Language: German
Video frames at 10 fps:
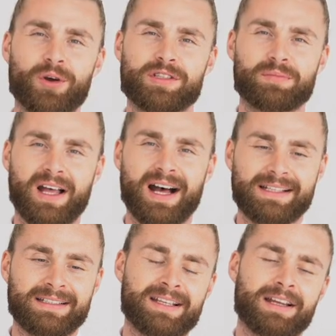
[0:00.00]
Leute
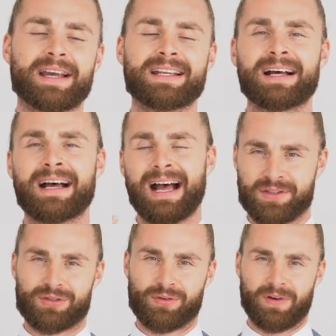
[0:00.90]
beraten bei der
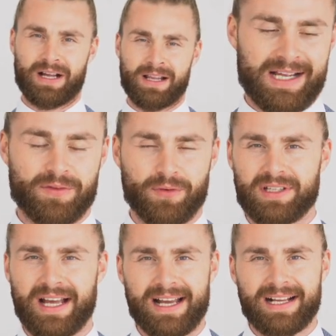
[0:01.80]
Anzugwahl. Also von
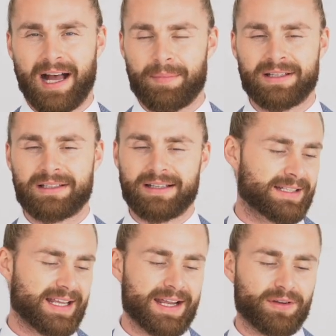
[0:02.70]
daher kann man
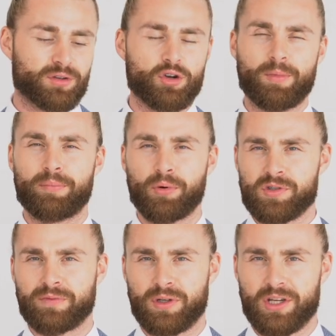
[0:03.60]
das einfach nur nochmal
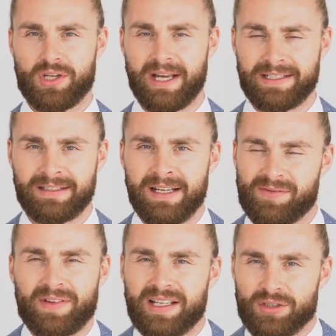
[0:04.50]
positiv unterstreichen, das
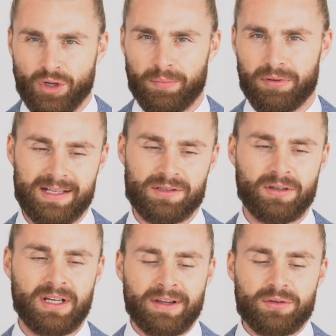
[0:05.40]
ist wirklich top.
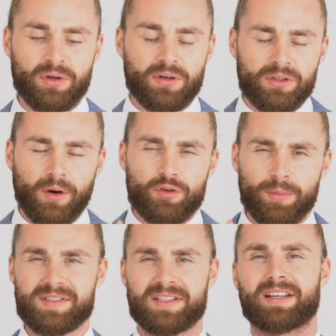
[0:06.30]
Also wenn du auf
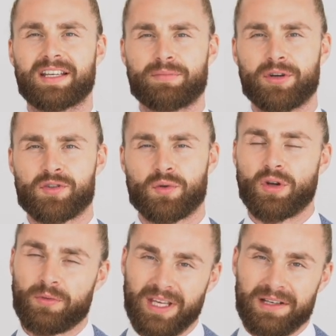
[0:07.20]
Nummer sicher gehen möchtest und
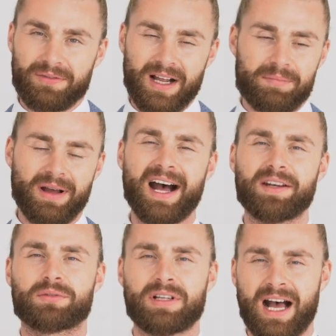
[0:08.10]
auf jeden Fall
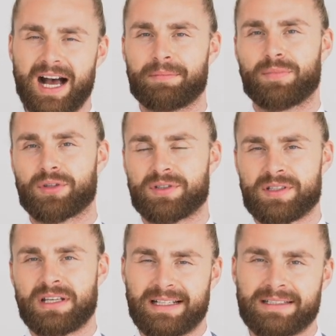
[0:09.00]
Beratung haben
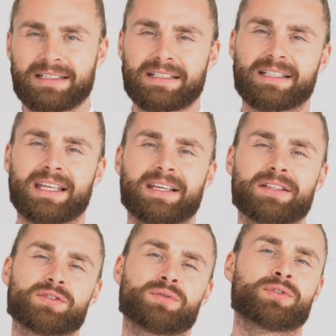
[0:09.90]
möchtest, dann
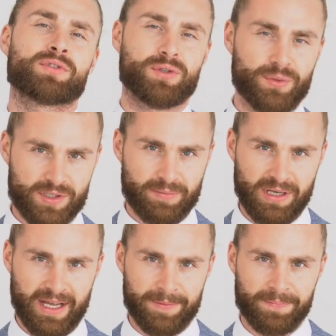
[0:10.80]
geh zu Suit Supply.